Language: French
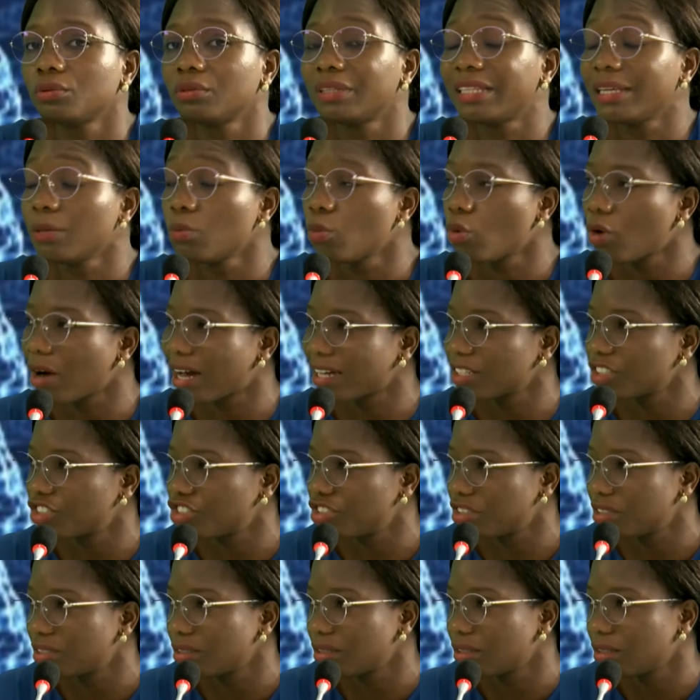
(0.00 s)

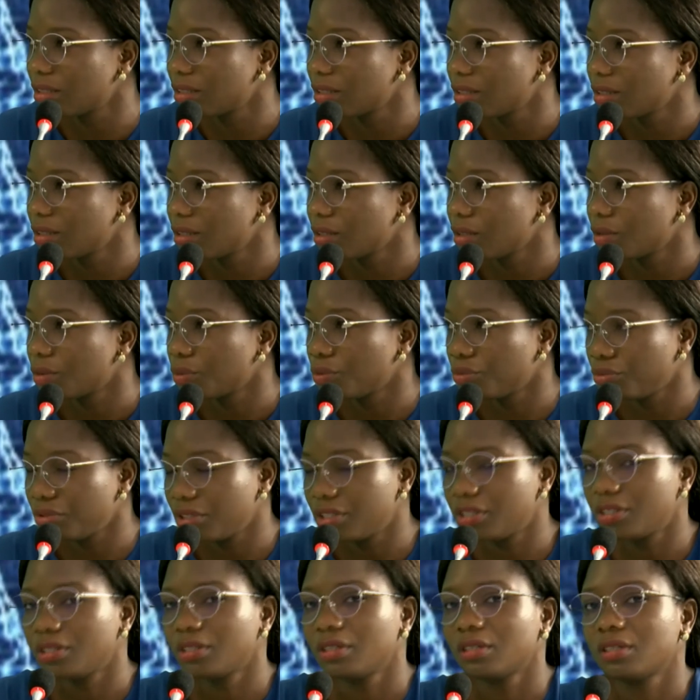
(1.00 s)
d'hémorragie.
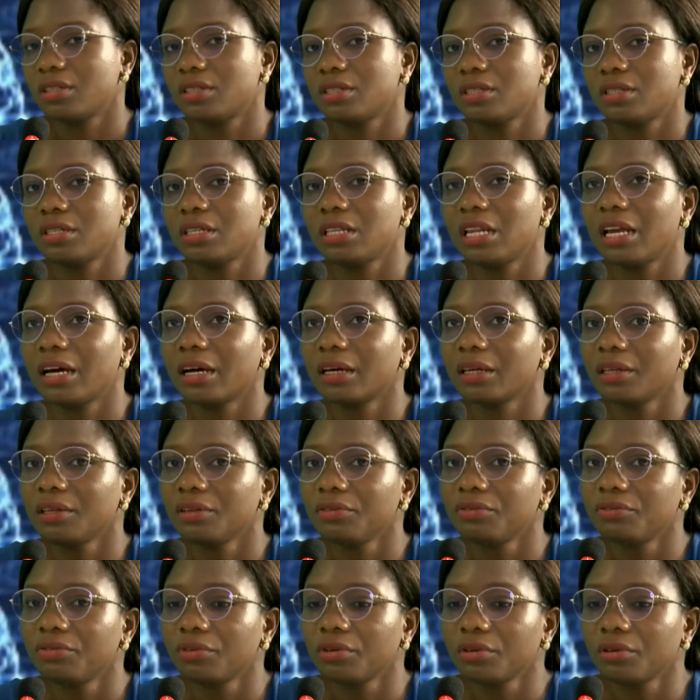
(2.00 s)
Oui, il
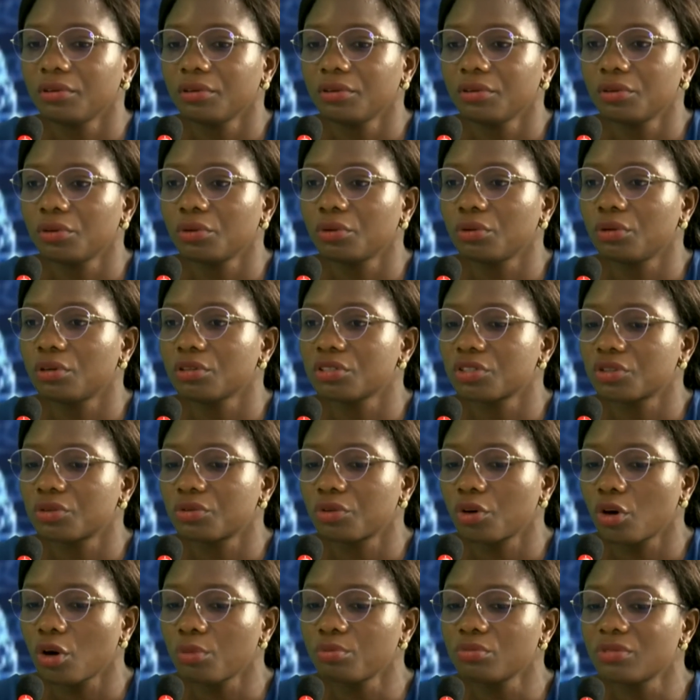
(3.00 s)
arrive que lorsque,
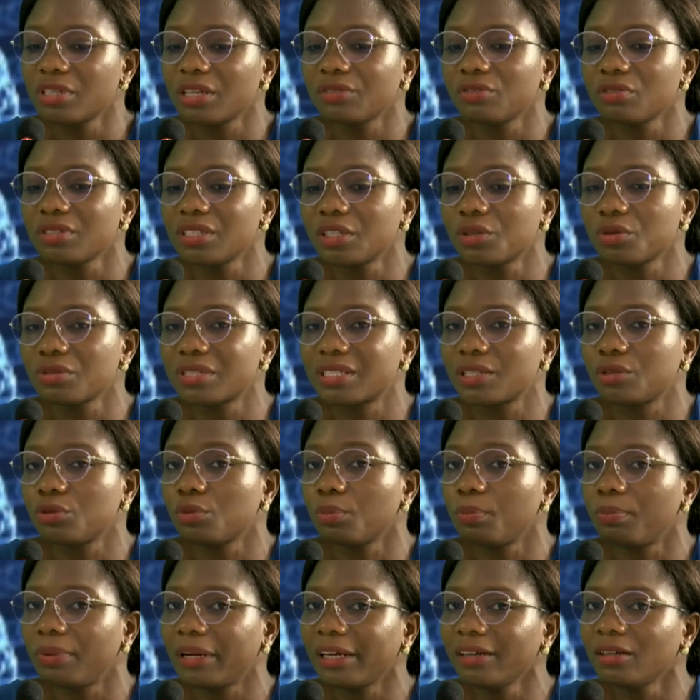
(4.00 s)
comme nous avons dit que c'est une
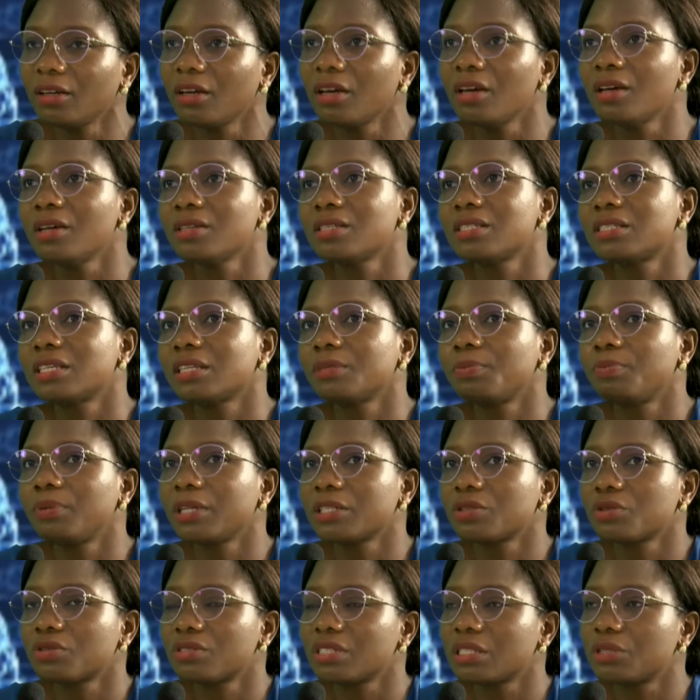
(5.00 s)
plaie, si cette plaie
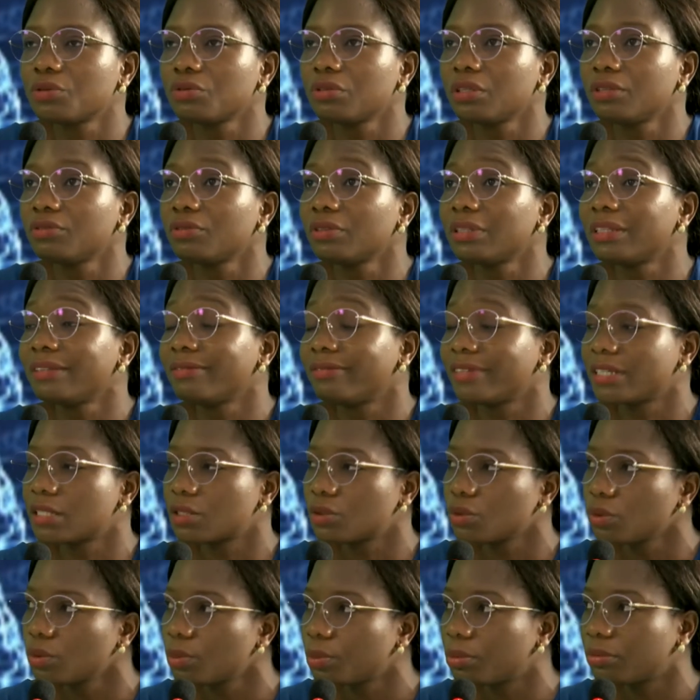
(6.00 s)
se situe au niveau des
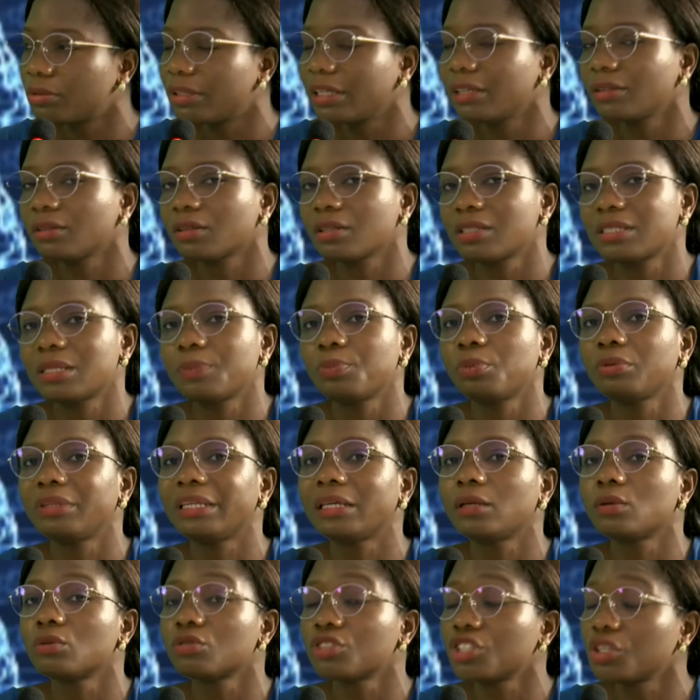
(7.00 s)
vaisseaux, peut-être, ça peut
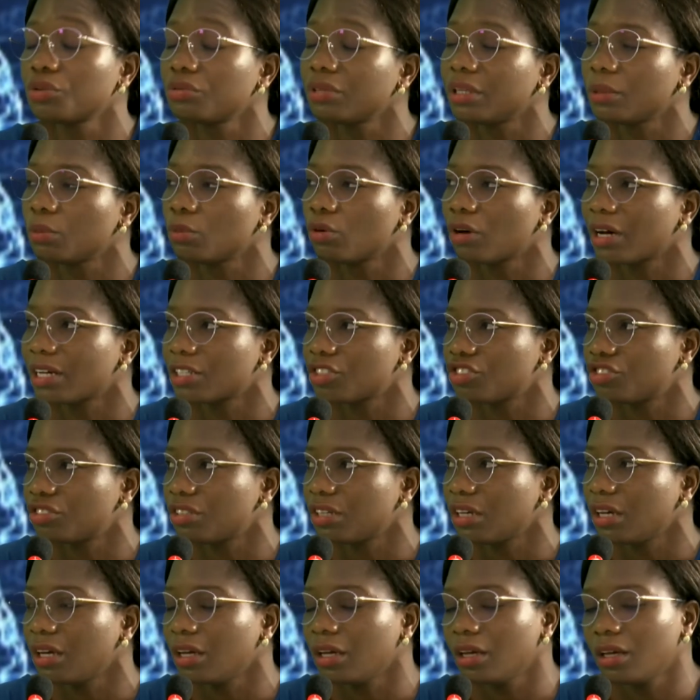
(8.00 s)
déclencher une hémorragie
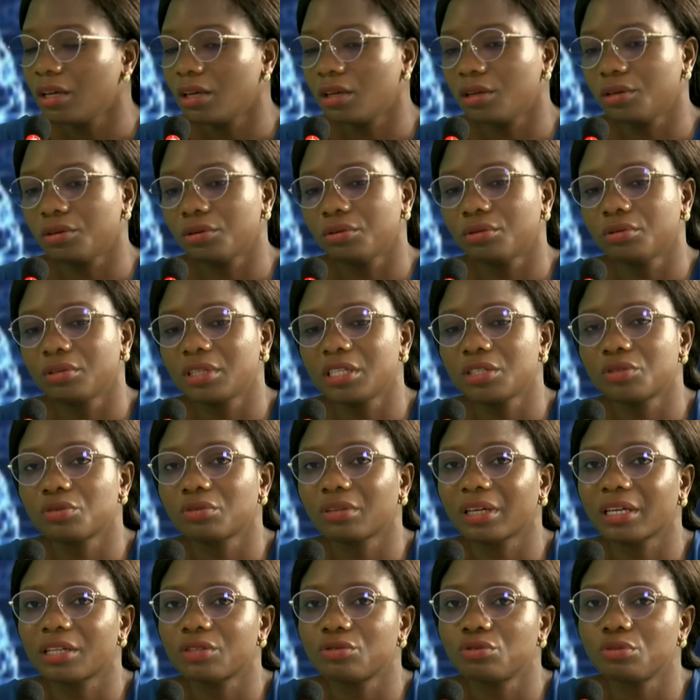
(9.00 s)
euh, qui se
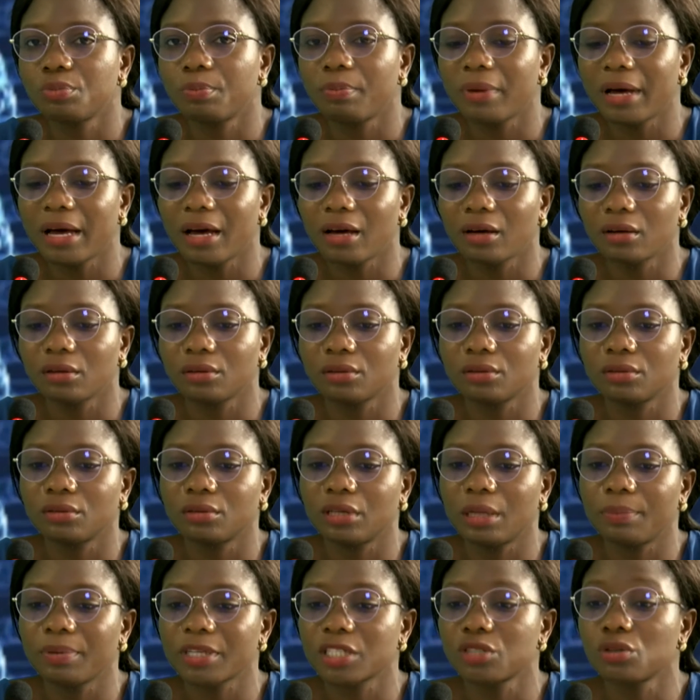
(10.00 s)
traduit par euh,
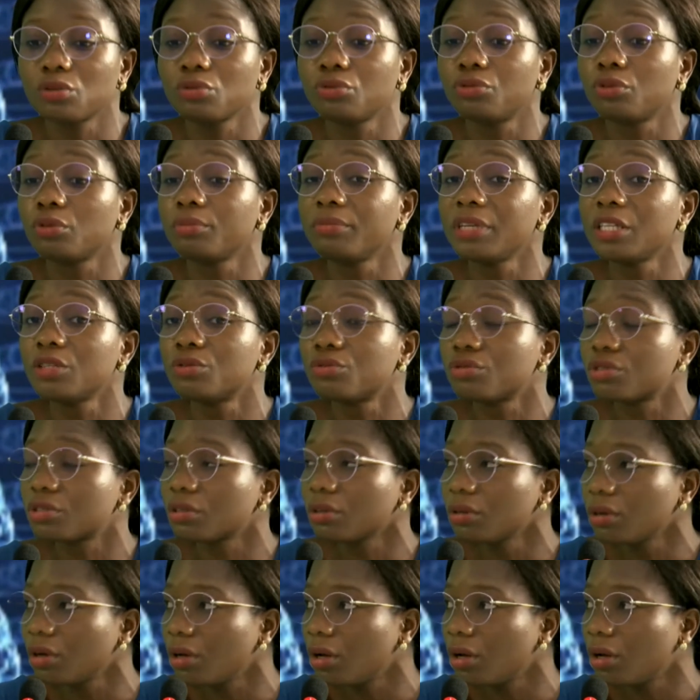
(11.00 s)
la personne vomit du sang